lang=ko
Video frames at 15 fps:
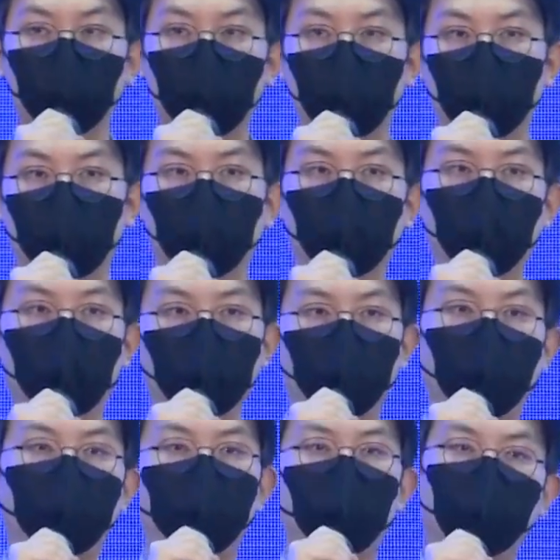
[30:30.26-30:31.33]
것만
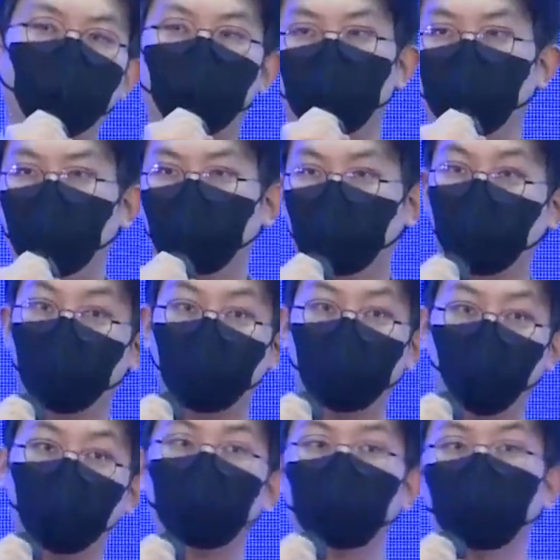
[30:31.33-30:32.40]
100페타바이트가
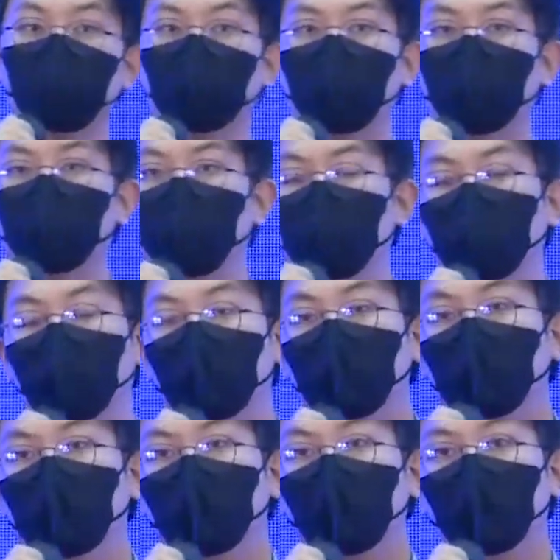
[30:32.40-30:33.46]
넘습니다. 아마
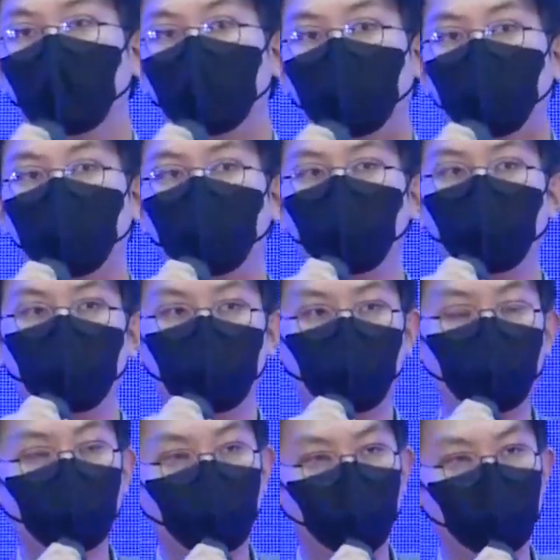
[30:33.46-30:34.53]
대기업을
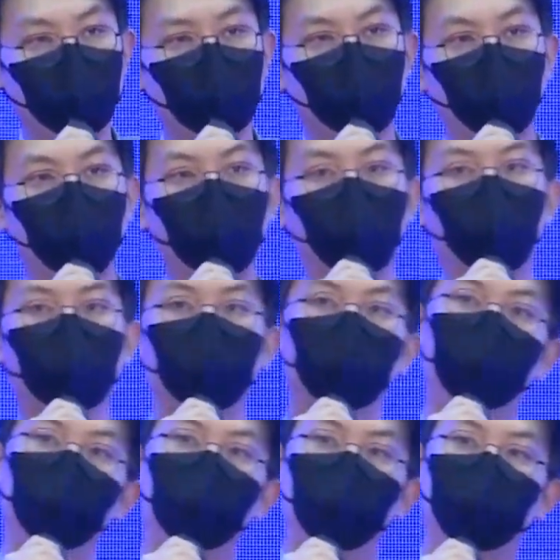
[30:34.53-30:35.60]
통틀어도
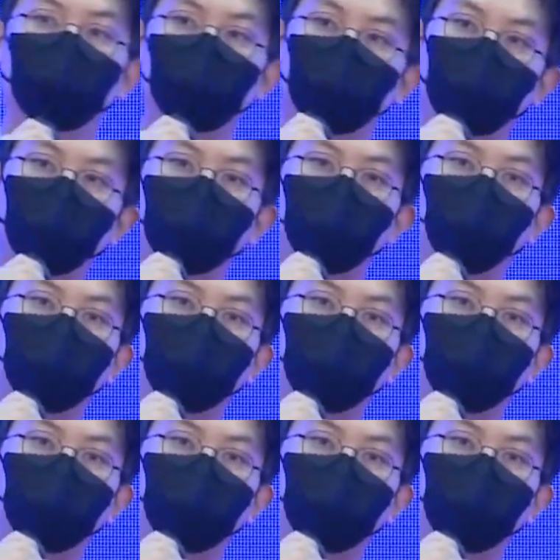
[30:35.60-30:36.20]
저희하고 비슷한